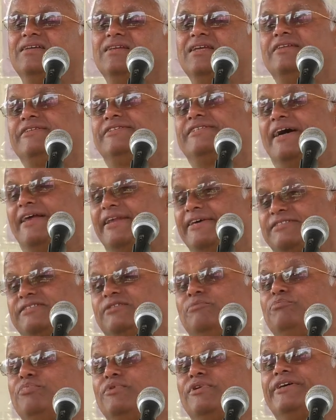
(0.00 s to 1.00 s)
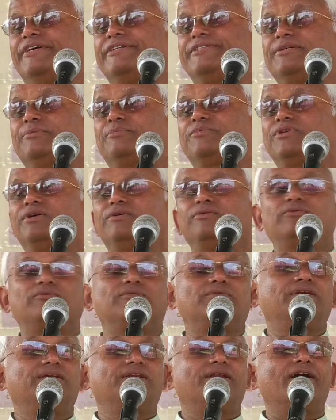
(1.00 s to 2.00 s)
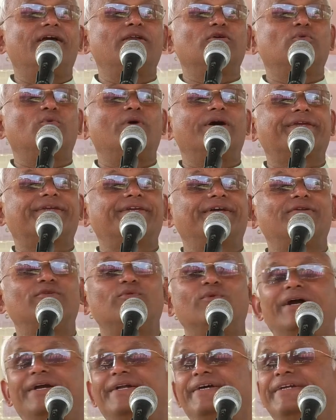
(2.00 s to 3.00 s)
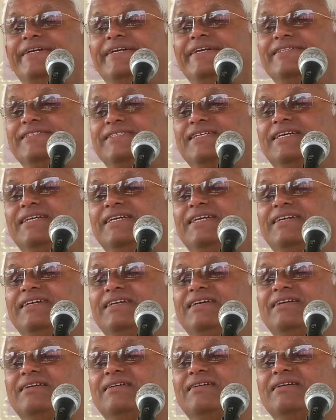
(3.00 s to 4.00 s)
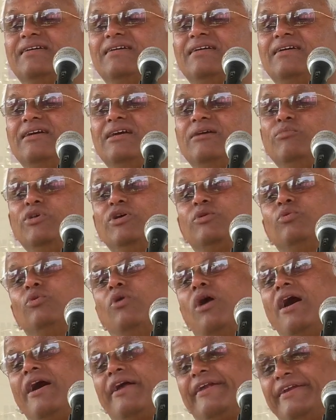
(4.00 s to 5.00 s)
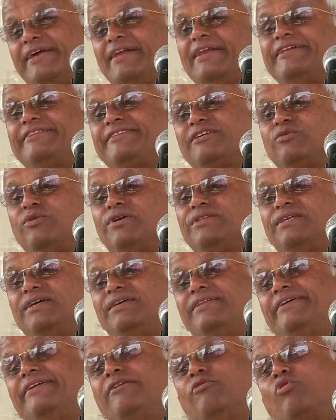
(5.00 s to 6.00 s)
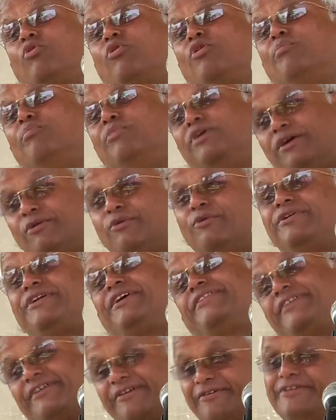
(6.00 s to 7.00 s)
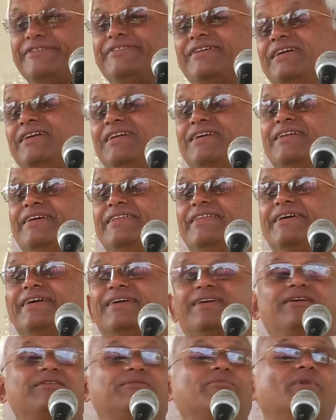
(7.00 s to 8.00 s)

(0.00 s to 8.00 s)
నేను చాలా సింపుల్గా చెప్తాను ఈ నాలుగు వాక్యాలు వాడండి చేయండి మీకు ఆరు నెలల తర్వాత ఏదైనా రోగం మిగులుంటే తర్వాత రండి నా దగ్గరికి